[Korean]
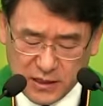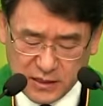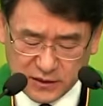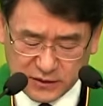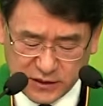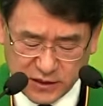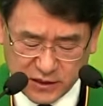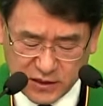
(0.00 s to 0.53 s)

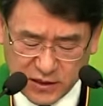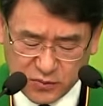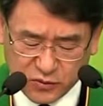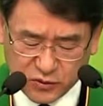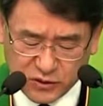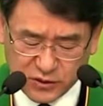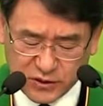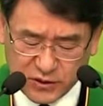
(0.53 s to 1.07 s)
생각해
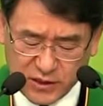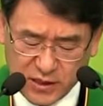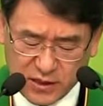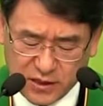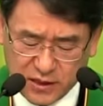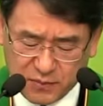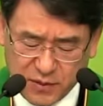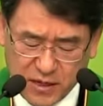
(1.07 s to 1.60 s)
보시기
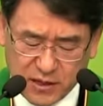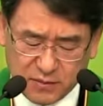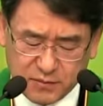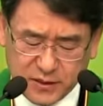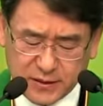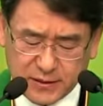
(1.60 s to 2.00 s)
예, 바랍니다.